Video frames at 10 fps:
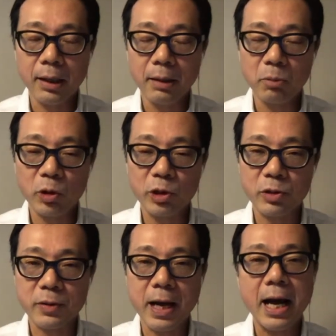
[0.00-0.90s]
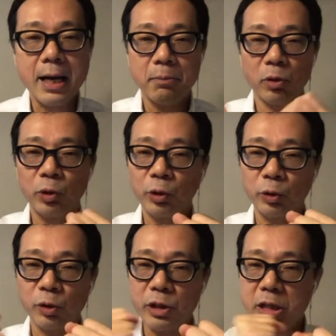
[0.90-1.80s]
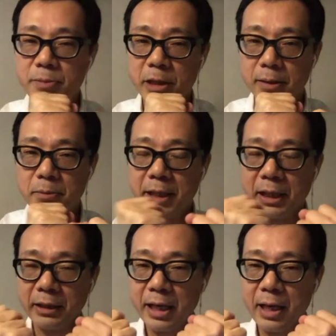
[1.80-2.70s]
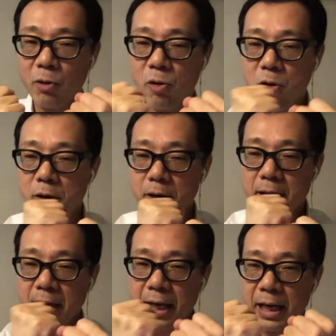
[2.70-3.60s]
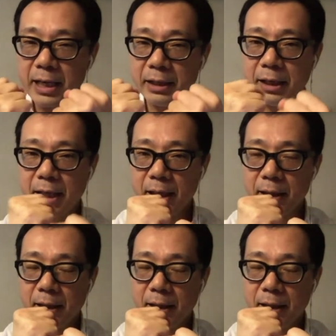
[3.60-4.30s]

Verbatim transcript: もう一つは物事の意味、見方を変えて、